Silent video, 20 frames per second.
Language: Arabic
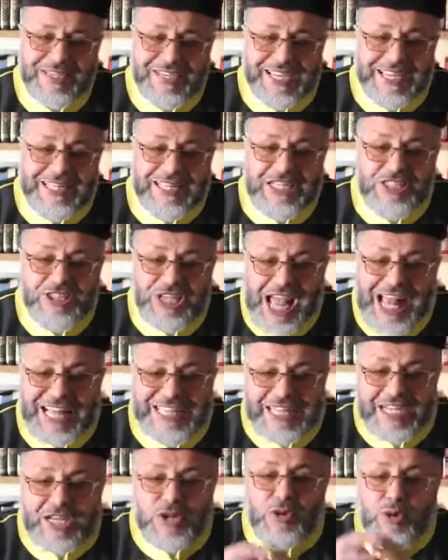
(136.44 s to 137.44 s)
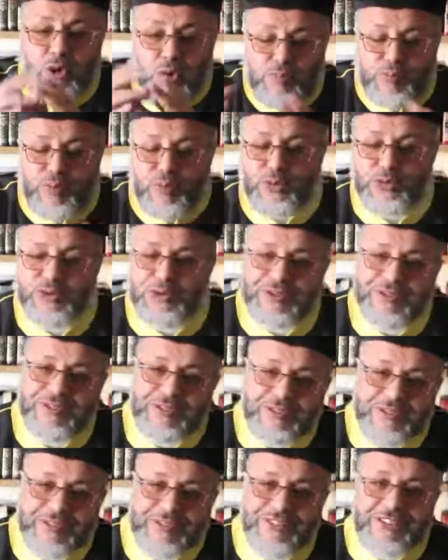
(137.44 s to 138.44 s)
قالت لي شحال داك الكوبون
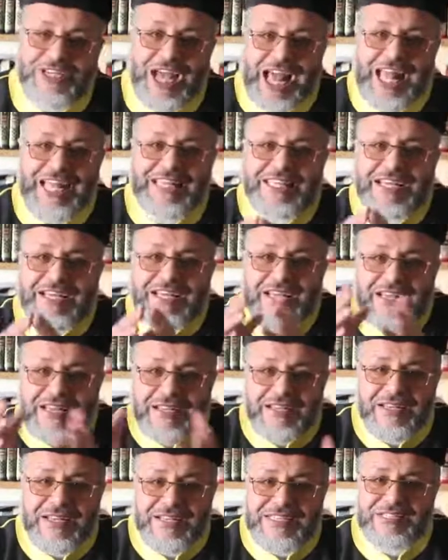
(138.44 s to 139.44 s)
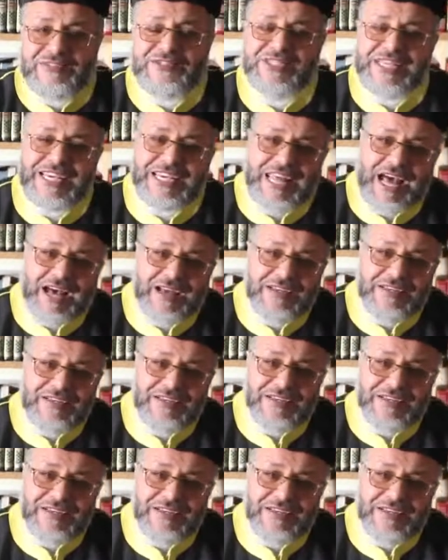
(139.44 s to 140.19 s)
شحال داك التفصيله